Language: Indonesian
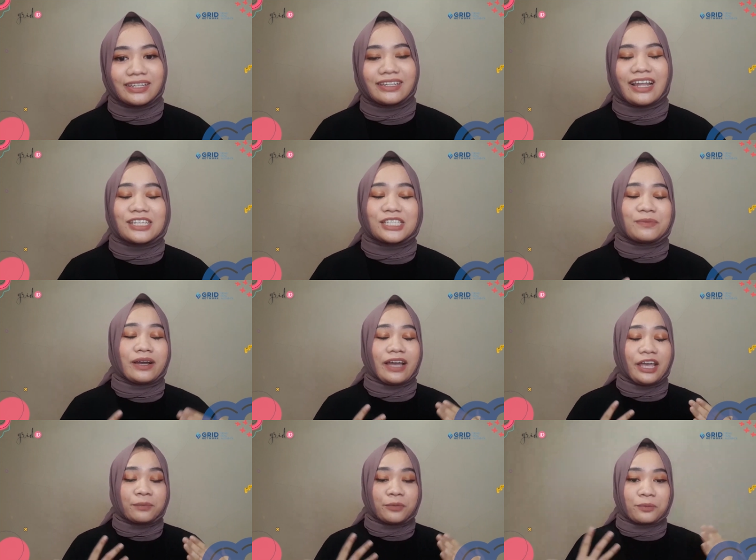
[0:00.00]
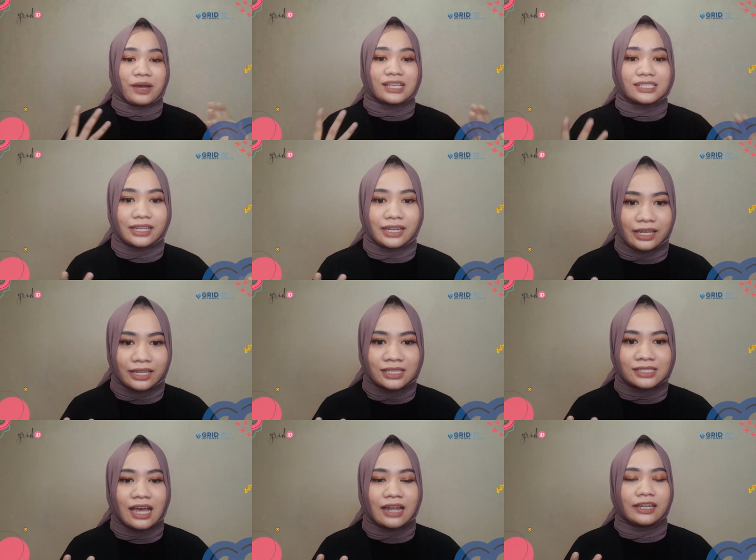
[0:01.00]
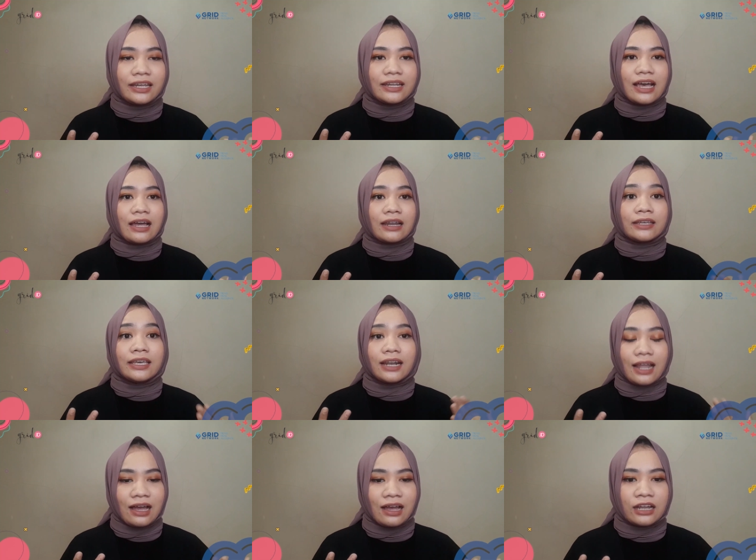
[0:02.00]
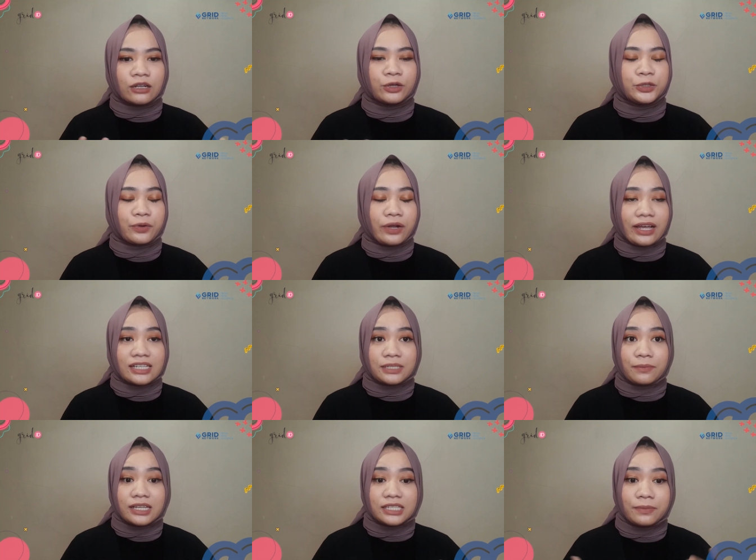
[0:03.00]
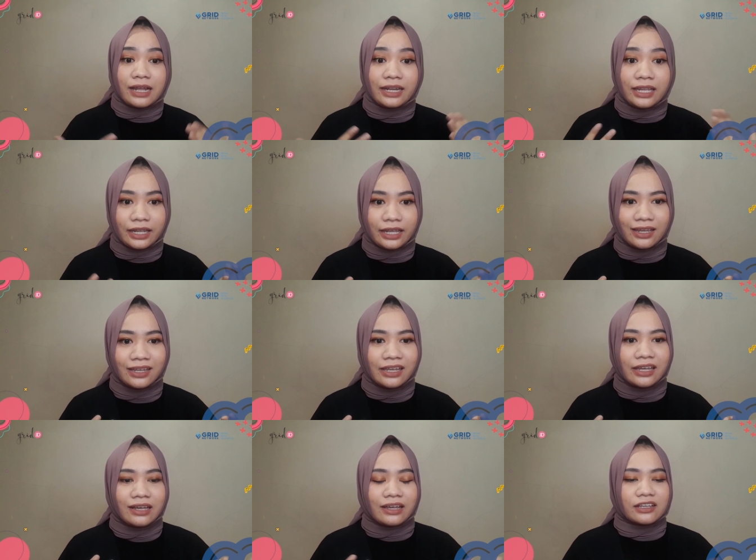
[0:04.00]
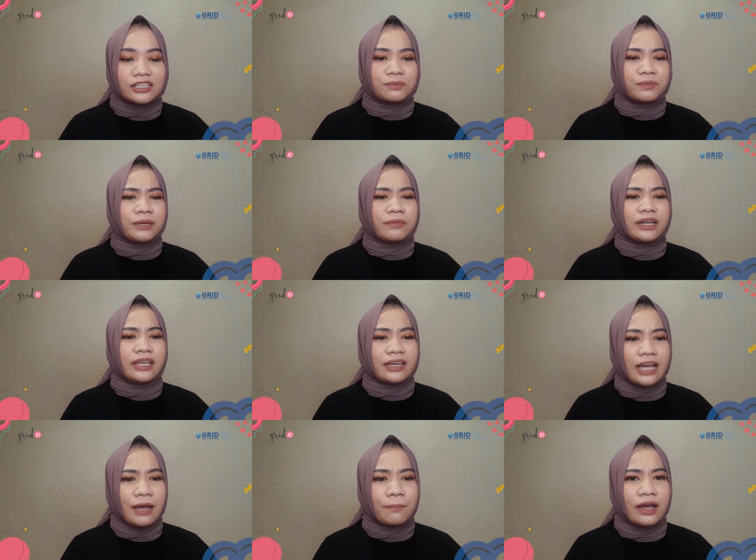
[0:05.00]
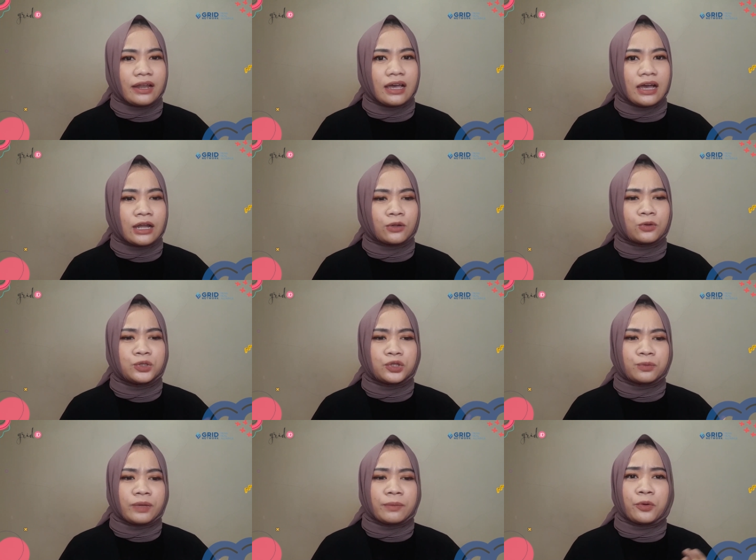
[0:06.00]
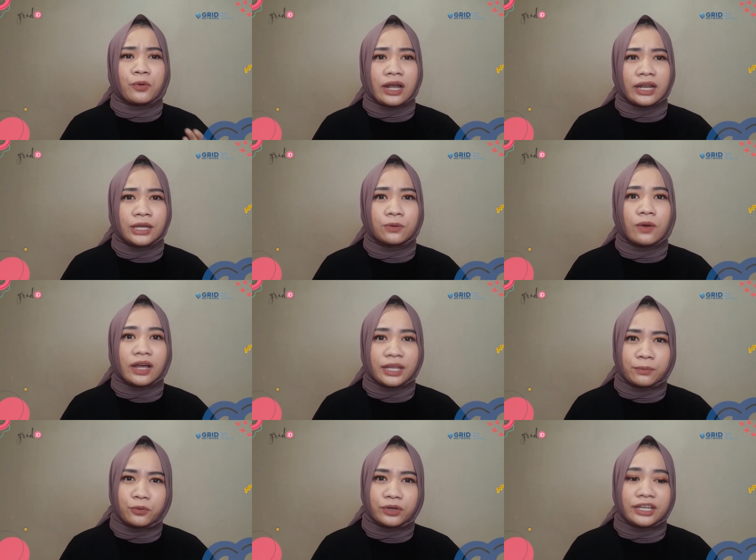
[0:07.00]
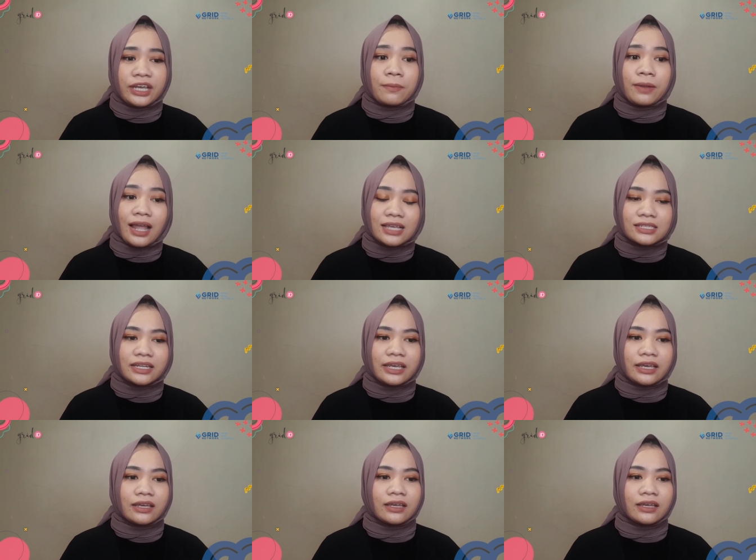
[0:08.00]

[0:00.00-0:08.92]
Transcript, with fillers: Nah, sebagai informasi nih, Sandi dan Gilang atau Juraga 99 ini resmi menikah pada 7 Februari 2013 nih.